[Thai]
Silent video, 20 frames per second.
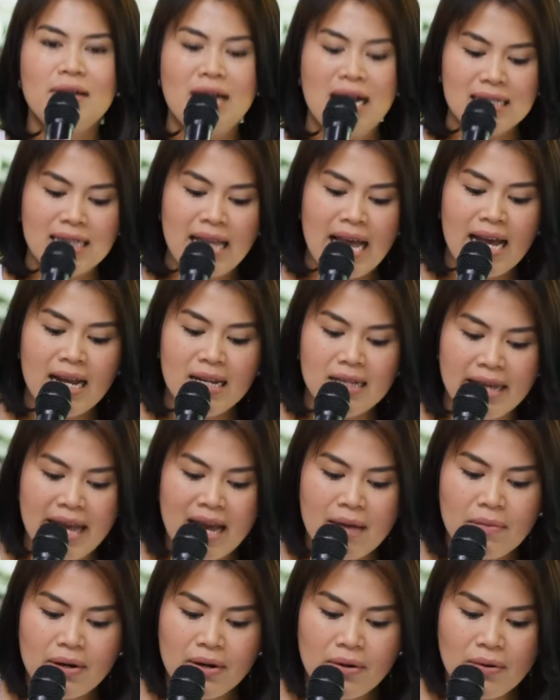รักแท้หรือ
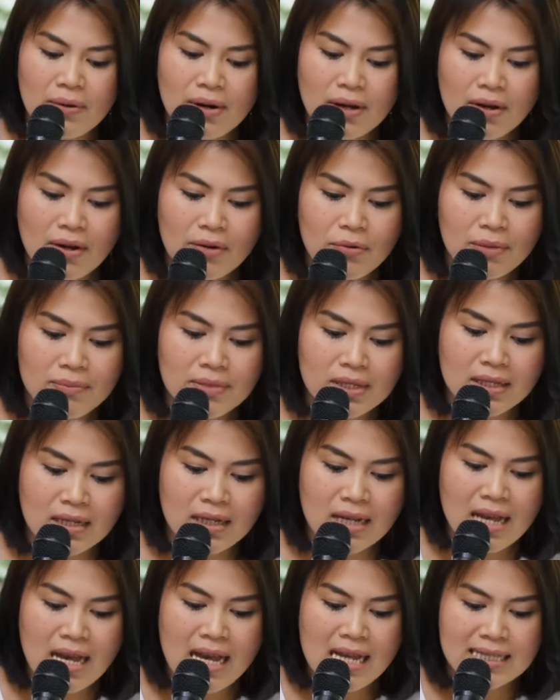แค่มโนแล้วก็รวมถึง
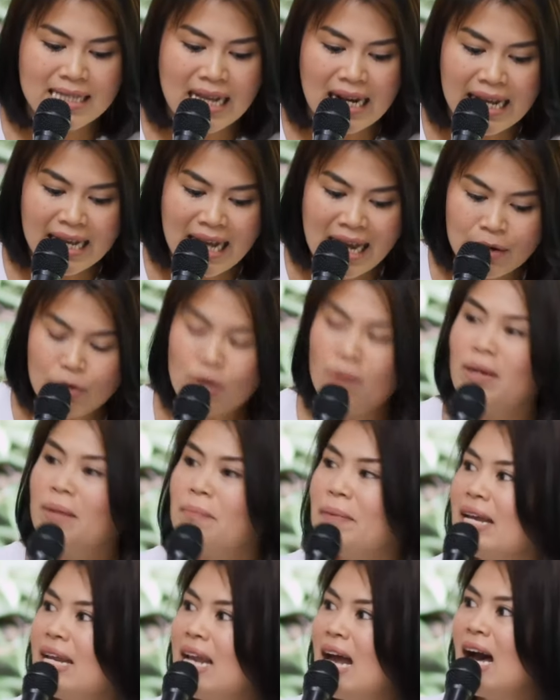จัดรายการร่วมกั
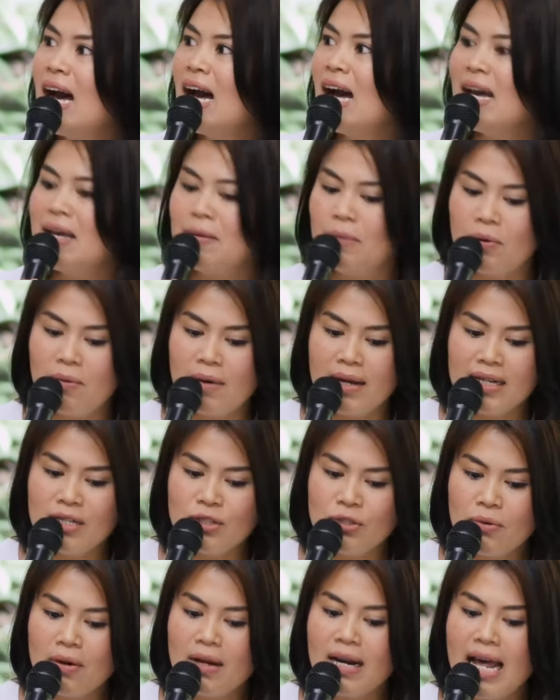นไปได้เพราะว่าใน
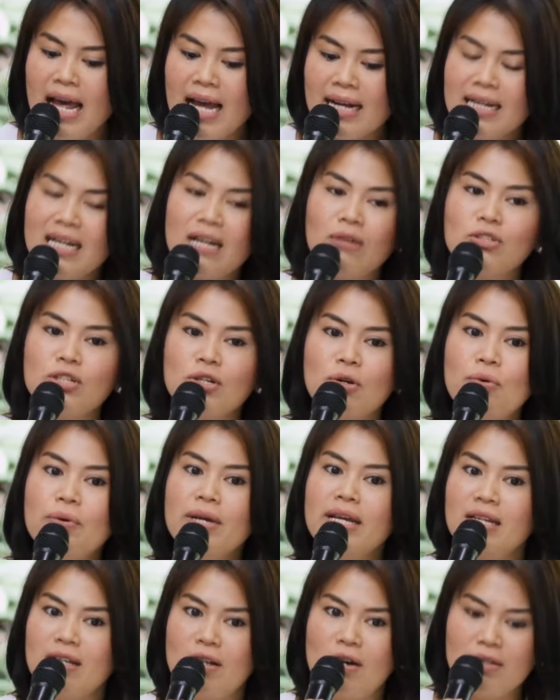ช่วงแรกเนี่ยเราจะคุ
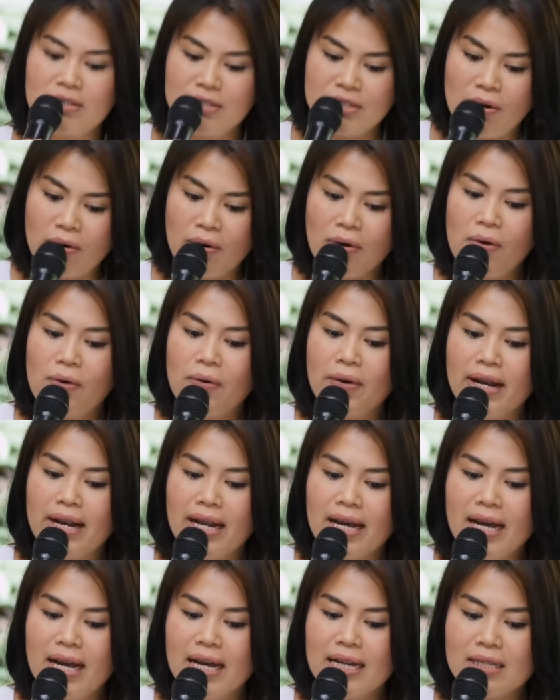ยกันก่อนสองคน
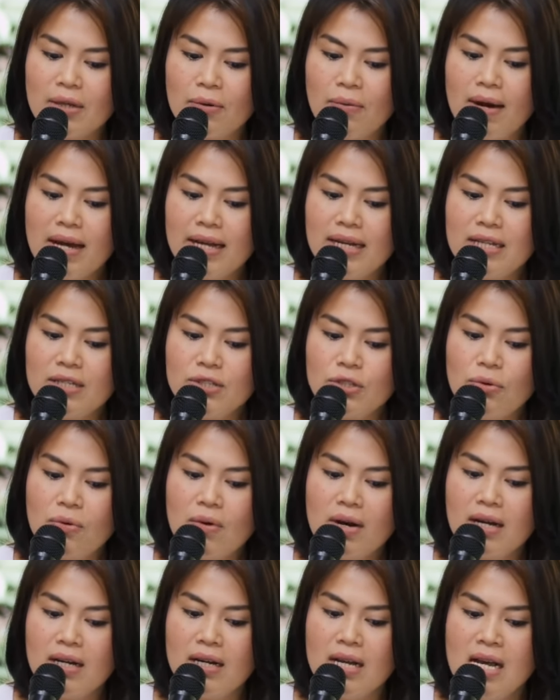นะคะแต่ว่าในช่
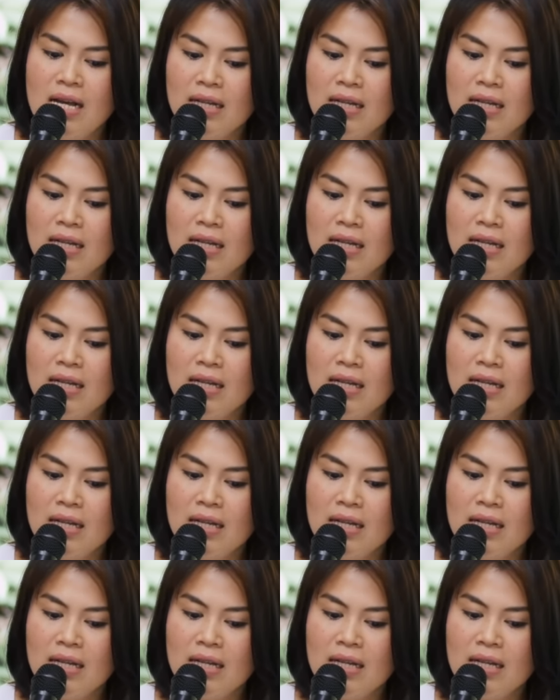วง